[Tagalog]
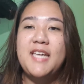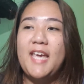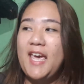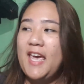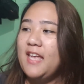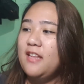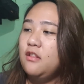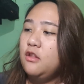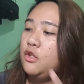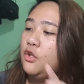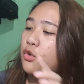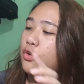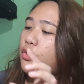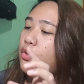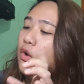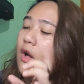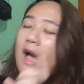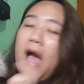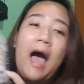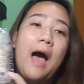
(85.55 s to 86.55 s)
and
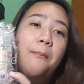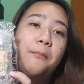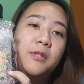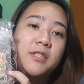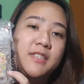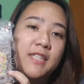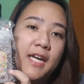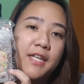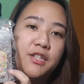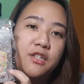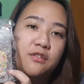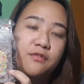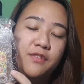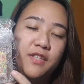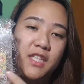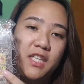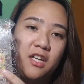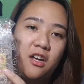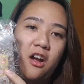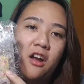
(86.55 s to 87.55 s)
yung Apple Cider
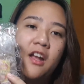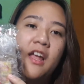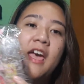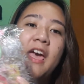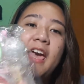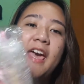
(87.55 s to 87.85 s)
Vinegar.